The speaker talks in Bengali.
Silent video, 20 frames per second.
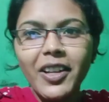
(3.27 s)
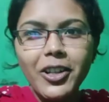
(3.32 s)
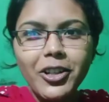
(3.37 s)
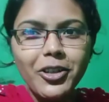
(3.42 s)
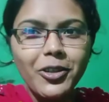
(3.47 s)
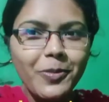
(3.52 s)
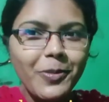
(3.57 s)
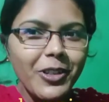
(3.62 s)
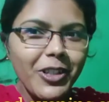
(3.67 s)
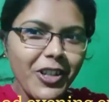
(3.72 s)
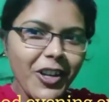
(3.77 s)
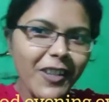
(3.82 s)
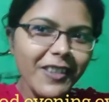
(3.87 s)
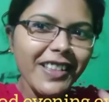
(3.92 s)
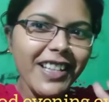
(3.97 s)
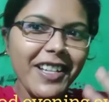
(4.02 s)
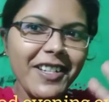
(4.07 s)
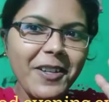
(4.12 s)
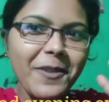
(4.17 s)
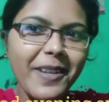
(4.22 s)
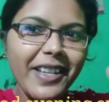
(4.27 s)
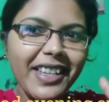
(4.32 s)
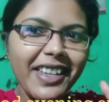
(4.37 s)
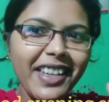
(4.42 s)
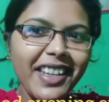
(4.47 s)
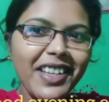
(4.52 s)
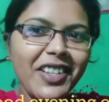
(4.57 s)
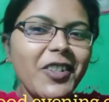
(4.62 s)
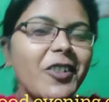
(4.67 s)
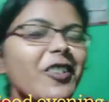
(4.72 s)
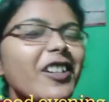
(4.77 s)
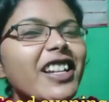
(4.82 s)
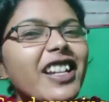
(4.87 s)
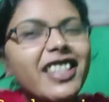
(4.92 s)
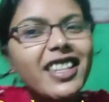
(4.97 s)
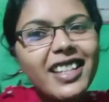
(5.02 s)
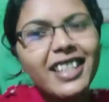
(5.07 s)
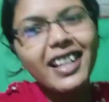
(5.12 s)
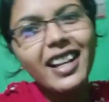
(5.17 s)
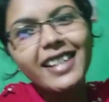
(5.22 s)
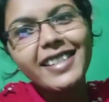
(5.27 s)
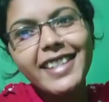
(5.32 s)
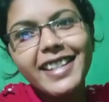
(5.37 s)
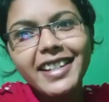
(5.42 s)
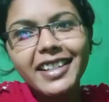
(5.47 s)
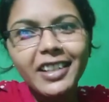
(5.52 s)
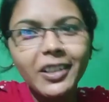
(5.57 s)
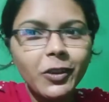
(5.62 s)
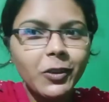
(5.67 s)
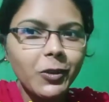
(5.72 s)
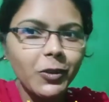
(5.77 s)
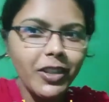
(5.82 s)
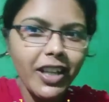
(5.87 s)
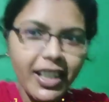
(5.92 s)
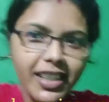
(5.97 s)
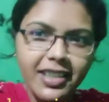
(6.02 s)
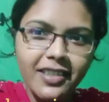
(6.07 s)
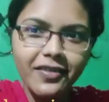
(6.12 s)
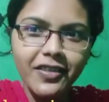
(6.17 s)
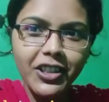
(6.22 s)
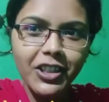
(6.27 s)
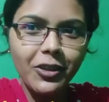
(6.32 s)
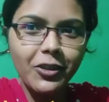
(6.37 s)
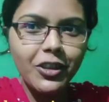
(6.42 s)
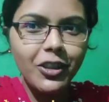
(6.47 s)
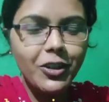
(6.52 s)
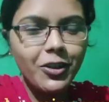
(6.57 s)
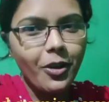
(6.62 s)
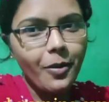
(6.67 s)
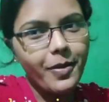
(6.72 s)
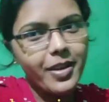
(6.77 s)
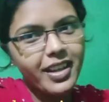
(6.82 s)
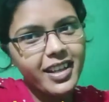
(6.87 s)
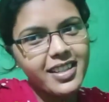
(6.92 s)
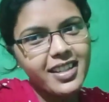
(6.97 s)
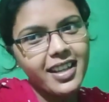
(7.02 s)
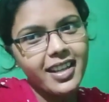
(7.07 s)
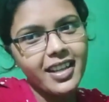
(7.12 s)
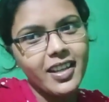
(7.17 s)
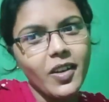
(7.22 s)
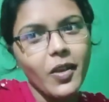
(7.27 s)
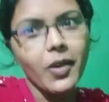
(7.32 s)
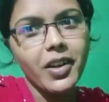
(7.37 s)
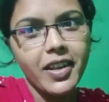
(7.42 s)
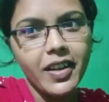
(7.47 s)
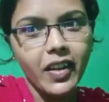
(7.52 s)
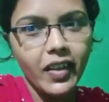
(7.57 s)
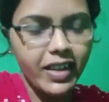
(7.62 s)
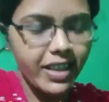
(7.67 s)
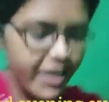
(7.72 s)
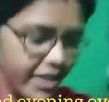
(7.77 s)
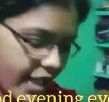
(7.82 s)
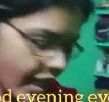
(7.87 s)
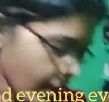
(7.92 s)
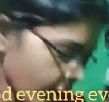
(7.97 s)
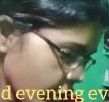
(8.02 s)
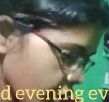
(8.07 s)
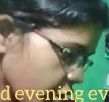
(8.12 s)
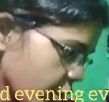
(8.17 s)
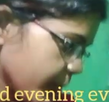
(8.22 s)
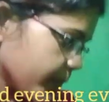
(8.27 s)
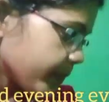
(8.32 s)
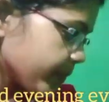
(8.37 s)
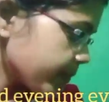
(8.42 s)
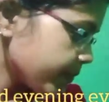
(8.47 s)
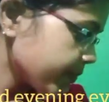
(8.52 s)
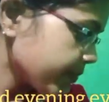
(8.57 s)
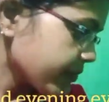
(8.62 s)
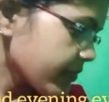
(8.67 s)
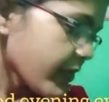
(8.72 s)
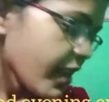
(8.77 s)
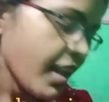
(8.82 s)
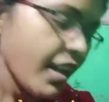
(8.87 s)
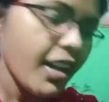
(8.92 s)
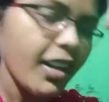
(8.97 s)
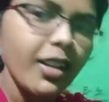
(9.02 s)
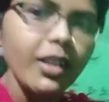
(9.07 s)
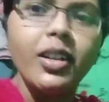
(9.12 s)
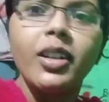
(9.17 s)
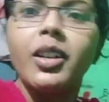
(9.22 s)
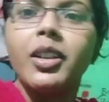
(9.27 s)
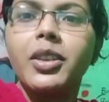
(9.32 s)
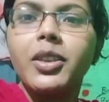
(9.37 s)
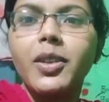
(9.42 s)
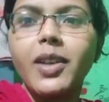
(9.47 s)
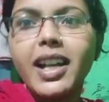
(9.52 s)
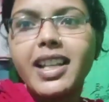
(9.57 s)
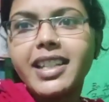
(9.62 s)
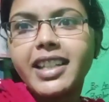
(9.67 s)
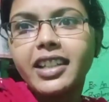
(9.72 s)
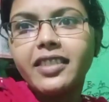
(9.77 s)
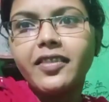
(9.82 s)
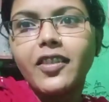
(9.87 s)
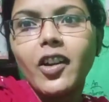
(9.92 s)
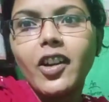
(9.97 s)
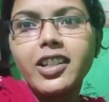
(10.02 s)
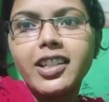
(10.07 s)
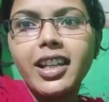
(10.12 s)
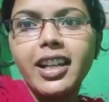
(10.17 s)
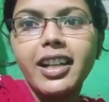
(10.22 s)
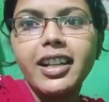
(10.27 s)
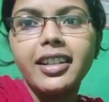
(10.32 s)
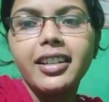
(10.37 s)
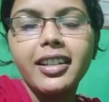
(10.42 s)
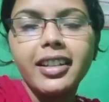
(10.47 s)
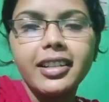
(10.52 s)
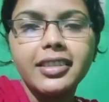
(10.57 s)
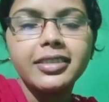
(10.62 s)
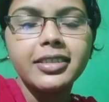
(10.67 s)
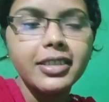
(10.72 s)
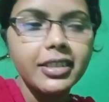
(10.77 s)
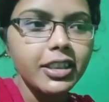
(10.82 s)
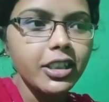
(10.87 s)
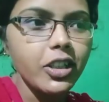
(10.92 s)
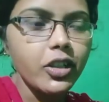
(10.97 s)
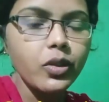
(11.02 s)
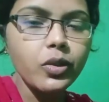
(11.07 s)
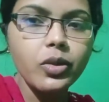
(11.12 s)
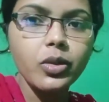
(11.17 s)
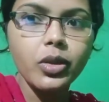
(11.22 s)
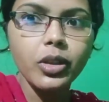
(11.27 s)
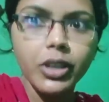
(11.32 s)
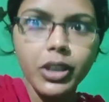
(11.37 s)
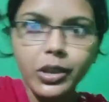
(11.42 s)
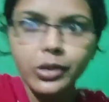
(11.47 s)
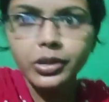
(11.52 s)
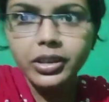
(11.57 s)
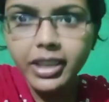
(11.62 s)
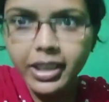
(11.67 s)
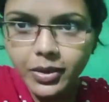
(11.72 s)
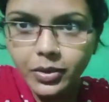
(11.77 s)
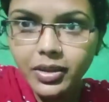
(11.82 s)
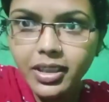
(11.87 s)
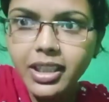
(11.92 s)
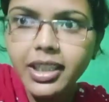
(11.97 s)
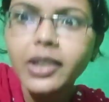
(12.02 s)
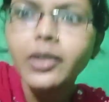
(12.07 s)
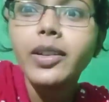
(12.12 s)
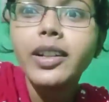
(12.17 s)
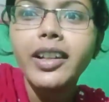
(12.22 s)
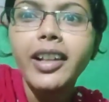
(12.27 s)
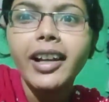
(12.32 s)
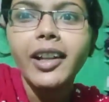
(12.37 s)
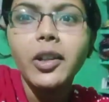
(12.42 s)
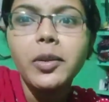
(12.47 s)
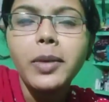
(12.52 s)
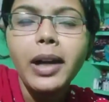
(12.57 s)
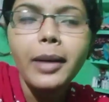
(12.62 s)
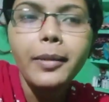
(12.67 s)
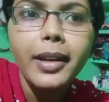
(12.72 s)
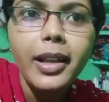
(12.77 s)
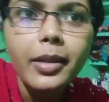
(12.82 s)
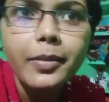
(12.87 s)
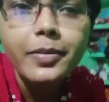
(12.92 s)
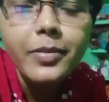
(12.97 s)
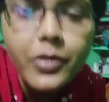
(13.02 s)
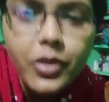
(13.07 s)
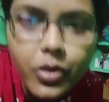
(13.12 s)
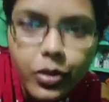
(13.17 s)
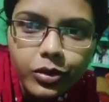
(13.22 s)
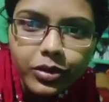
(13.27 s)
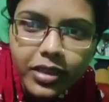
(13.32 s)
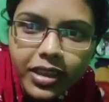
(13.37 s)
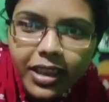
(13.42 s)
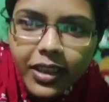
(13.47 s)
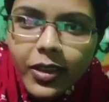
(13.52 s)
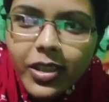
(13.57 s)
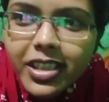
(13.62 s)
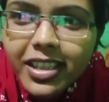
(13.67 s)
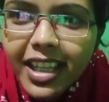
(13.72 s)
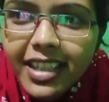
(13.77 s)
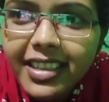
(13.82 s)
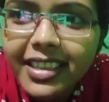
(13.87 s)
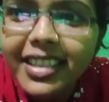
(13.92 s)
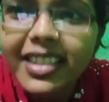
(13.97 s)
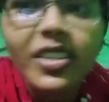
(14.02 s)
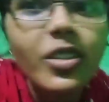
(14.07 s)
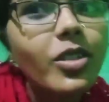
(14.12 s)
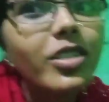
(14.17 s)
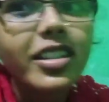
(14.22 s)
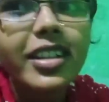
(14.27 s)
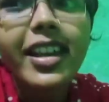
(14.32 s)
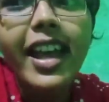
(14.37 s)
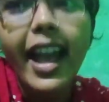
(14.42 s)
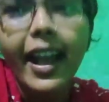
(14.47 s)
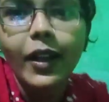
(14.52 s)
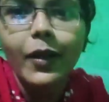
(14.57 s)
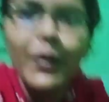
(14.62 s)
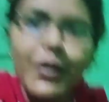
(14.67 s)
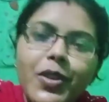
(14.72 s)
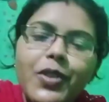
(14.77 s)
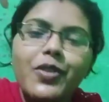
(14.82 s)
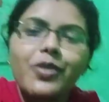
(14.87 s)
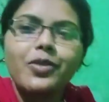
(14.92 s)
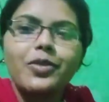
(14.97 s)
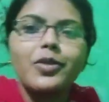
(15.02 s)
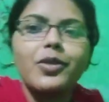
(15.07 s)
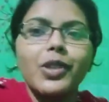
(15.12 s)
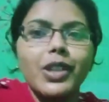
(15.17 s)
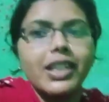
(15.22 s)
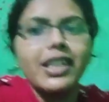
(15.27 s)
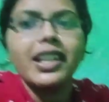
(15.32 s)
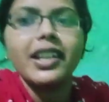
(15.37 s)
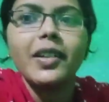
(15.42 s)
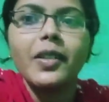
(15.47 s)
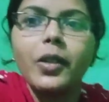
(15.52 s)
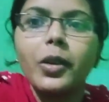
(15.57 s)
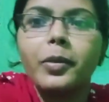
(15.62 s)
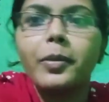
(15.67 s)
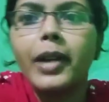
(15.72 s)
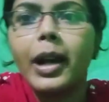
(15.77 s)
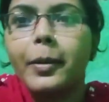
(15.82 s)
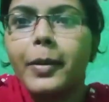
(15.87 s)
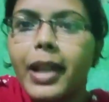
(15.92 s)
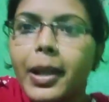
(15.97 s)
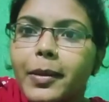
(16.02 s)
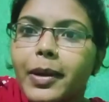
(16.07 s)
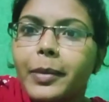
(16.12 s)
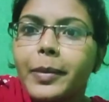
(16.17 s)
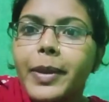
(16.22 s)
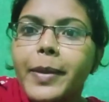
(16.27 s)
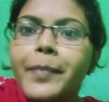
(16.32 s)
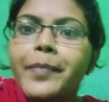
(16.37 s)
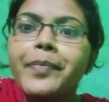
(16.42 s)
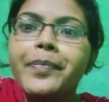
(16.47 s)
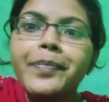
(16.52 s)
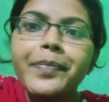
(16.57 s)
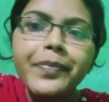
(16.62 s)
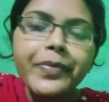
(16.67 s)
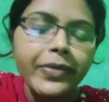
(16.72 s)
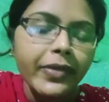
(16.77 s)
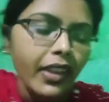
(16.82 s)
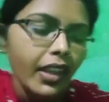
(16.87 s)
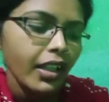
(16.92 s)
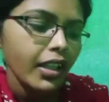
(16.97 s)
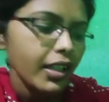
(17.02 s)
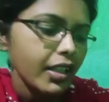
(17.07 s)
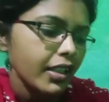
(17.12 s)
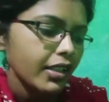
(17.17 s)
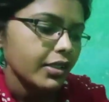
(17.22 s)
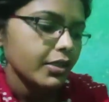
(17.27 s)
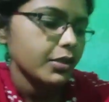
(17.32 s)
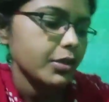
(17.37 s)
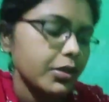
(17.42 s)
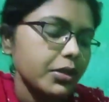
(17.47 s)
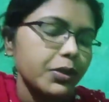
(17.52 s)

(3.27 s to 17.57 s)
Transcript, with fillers: শুভ সন্ধ্যা সবাইকে সোয়ানি দিন কালচারের নতুন একটা ভিডিওতে সবাইকে জানাই অনেক অনেক স্বাগত তো আজকের ব্লগটা শুরু করতে করতে একটু দেরি হয়ে গেল ভাবলাম সন্ধে হয়েছে তাতে কি হয়েছে এখনই শুরু করি এরকম ভাবলাম আমি তো